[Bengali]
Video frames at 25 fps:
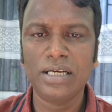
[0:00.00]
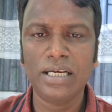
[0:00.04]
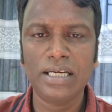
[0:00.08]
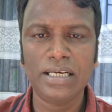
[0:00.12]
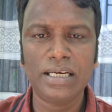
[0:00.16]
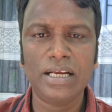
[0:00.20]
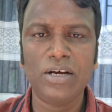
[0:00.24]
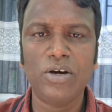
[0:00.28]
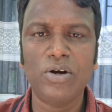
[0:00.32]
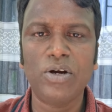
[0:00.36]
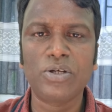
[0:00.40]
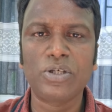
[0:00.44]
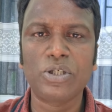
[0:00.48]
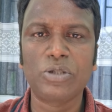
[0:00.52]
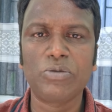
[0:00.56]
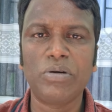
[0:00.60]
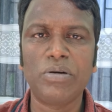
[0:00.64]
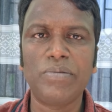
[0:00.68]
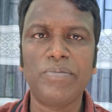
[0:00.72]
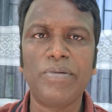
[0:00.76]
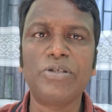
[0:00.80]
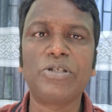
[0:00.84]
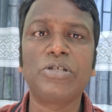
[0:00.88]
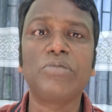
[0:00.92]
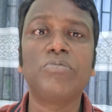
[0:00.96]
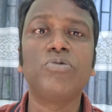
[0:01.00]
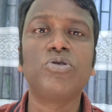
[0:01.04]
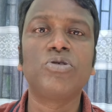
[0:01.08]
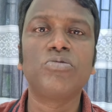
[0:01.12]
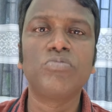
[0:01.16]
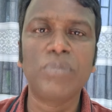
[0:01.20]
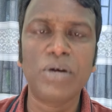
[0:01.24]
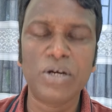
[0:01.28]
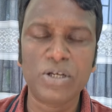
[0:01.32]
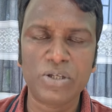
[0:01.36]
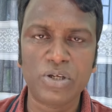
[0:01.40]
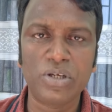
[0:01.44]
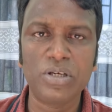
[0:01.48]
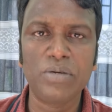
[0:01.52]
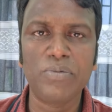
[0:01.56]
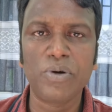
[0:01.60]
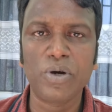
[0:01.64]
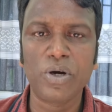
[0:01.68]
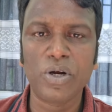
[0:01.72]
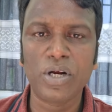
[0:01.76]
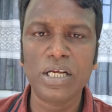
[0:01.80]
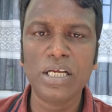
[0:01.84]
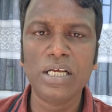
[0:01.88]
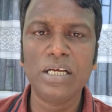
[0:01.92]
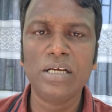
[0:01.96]
এটা অনেক সময় মানুষের মন মর্যাদা নির্ভর
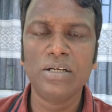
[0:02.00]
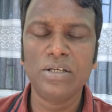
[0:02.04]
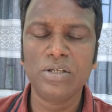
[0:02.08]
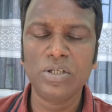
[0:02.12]
করে